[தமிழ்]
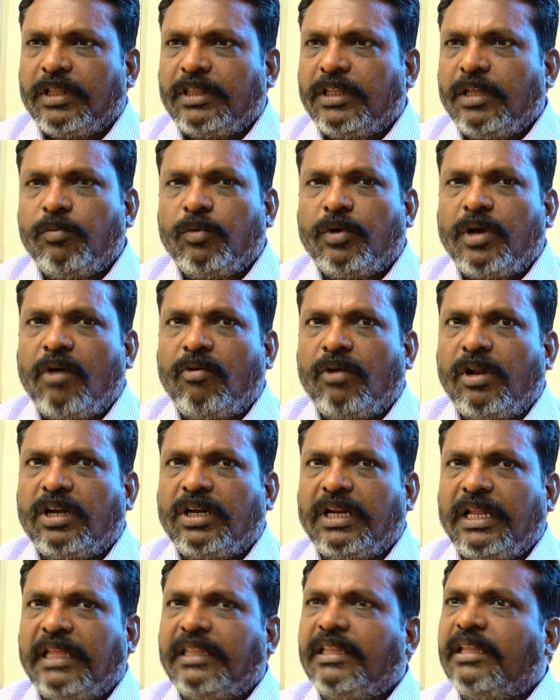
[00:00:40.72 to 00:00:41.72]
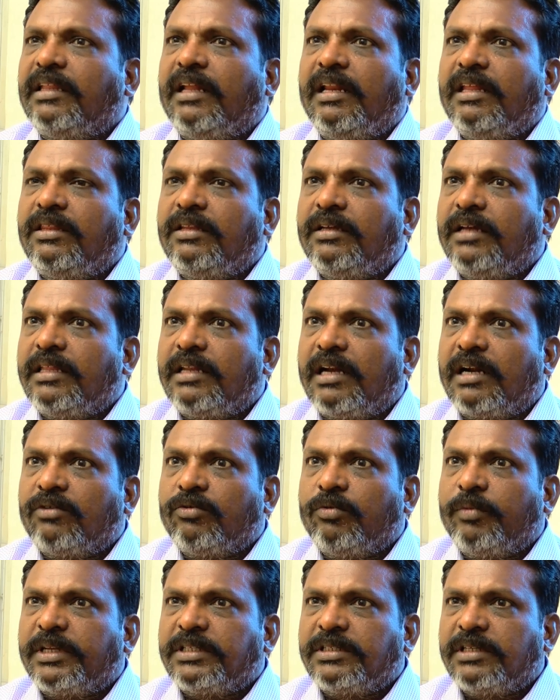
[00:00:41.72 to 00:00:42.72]
திமுகவில் இருக்கிற எந்த தலித்துக்கு எதிரான
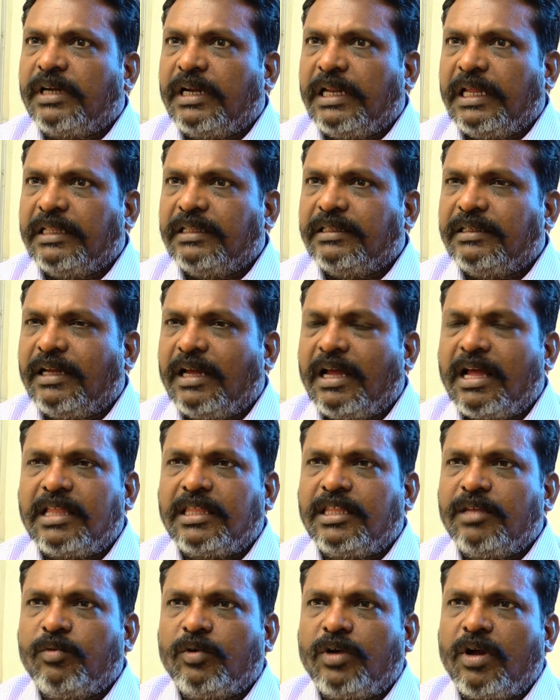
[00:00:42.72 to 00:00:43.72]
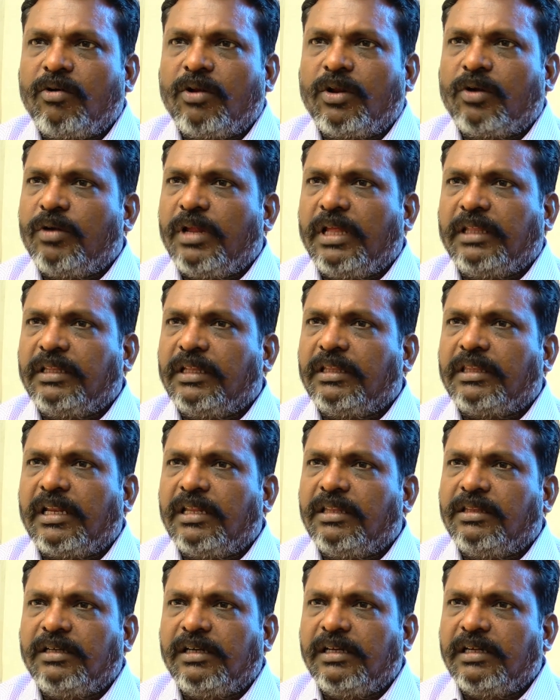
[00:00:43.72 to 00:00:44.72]
விமர்சனம் கிடையாது அதிமுகவில் இருக்கிற எந்த
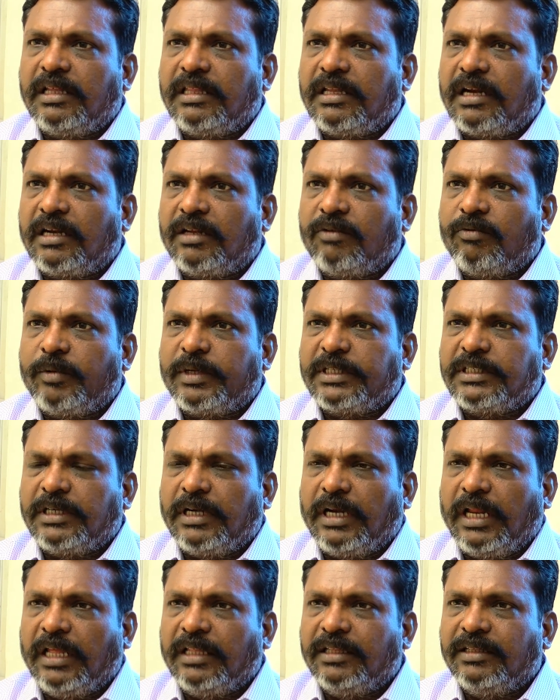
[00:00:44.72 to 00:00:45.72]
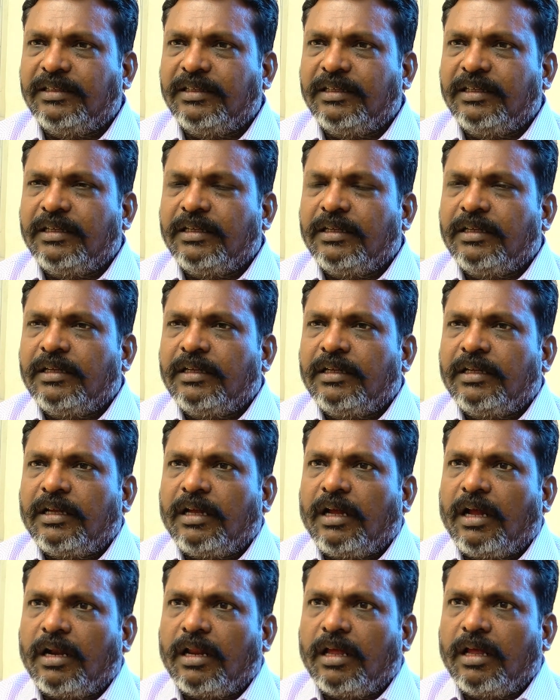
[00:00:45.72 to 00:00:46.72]
தலித்துகளுக்கு எதிரான விமர்சனம் கிடையாது
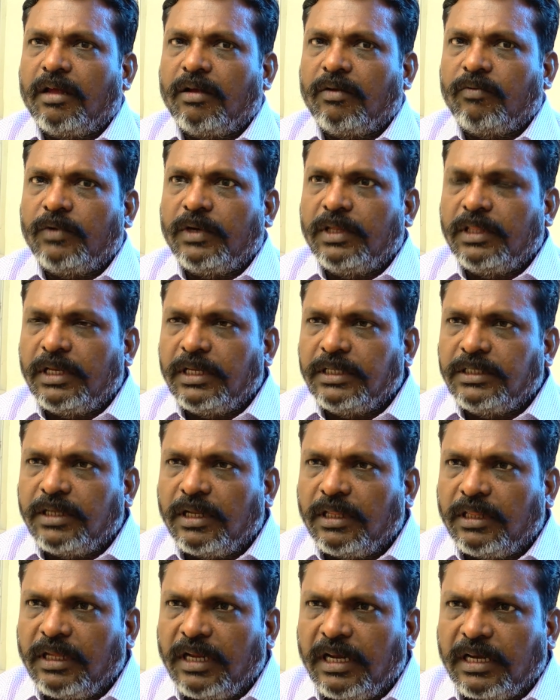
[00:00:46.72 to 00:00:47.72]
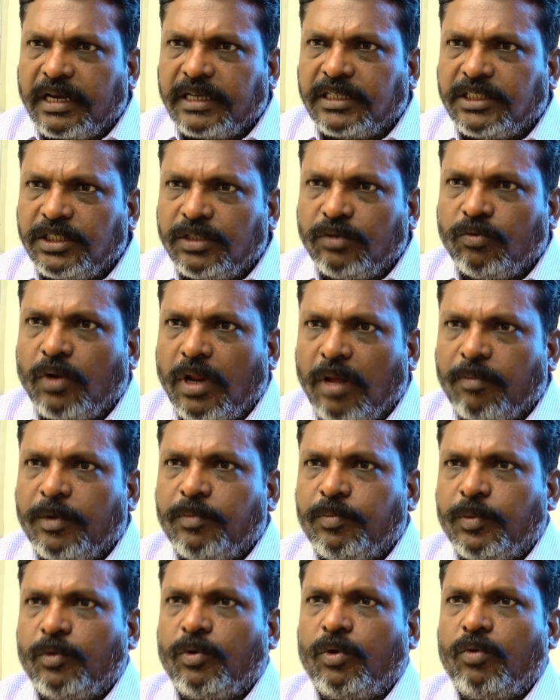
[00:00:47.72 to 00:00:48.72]
ஆனால் விடுதலை சிறுத்தைகள் கட்சின்னு ஒரு
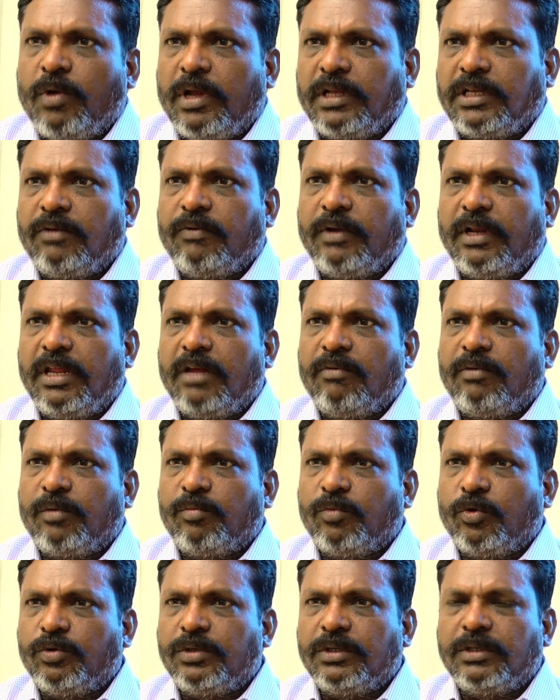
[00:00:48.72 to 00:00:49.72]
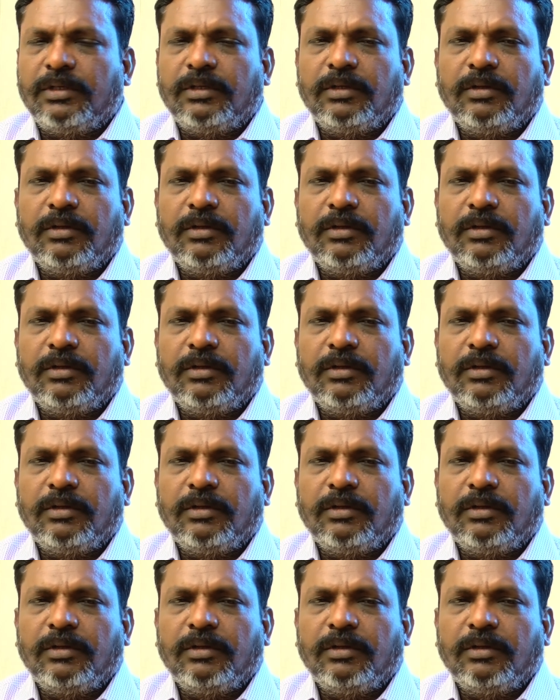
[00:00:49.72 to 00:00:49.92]
அமைப்பை உருவாக்கி வெளியே வரும்போது